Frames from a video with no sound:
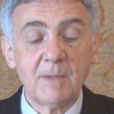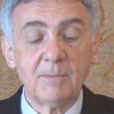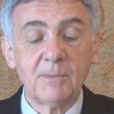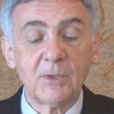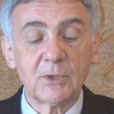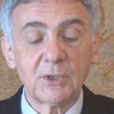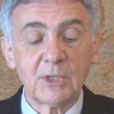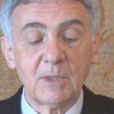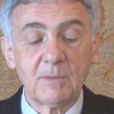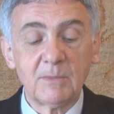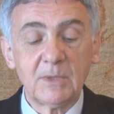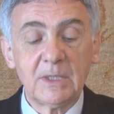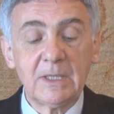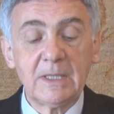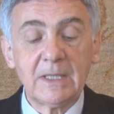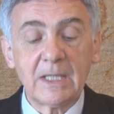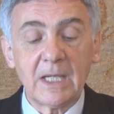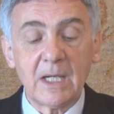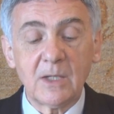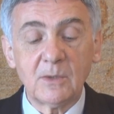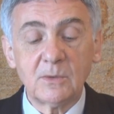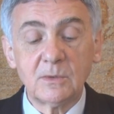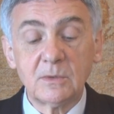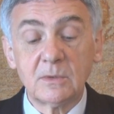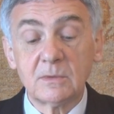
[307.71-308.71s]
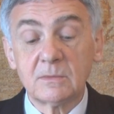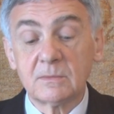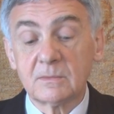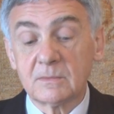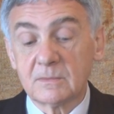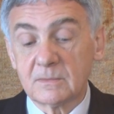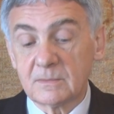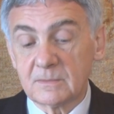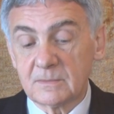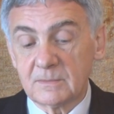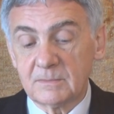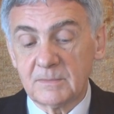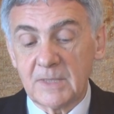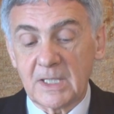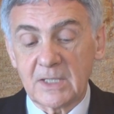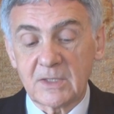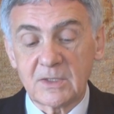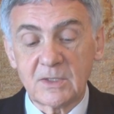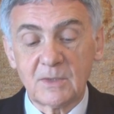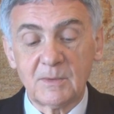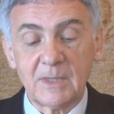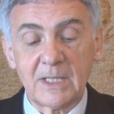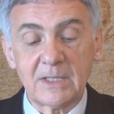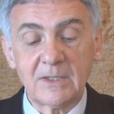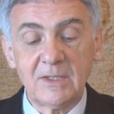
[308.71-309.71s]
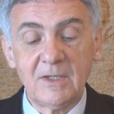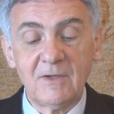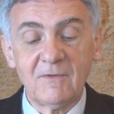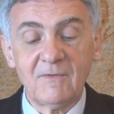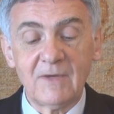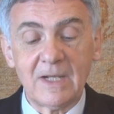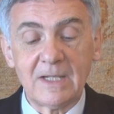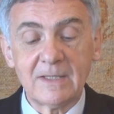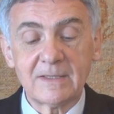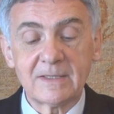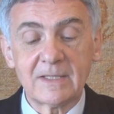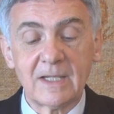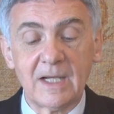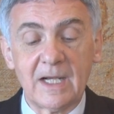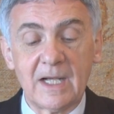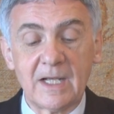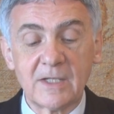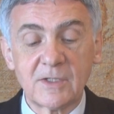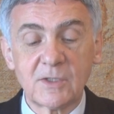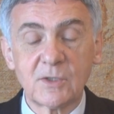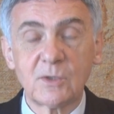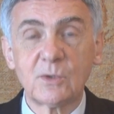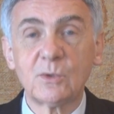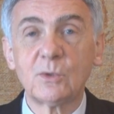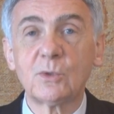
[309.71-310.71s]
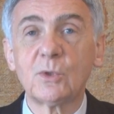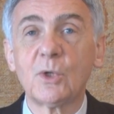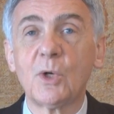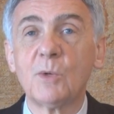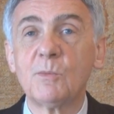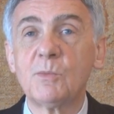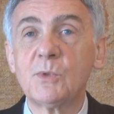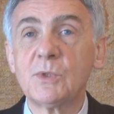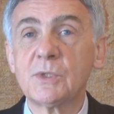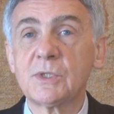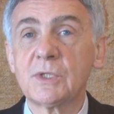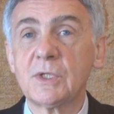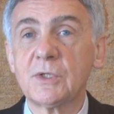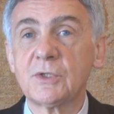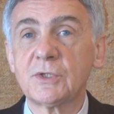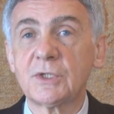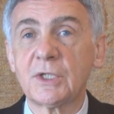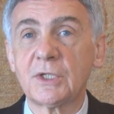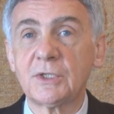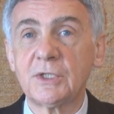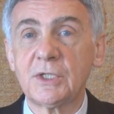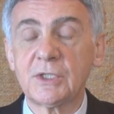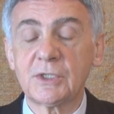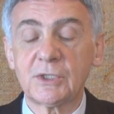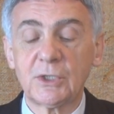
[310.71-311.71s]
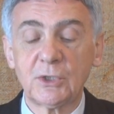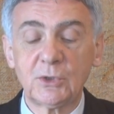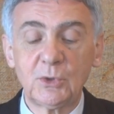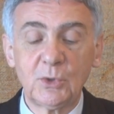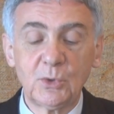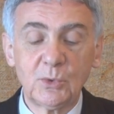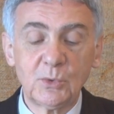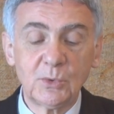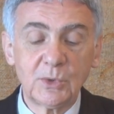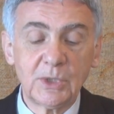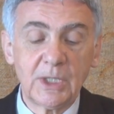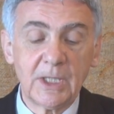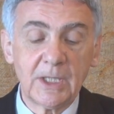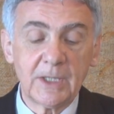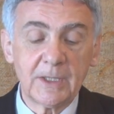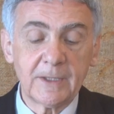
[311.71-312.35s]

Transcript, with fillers: potem grał bardzo ładnie walca Astur, op. 42.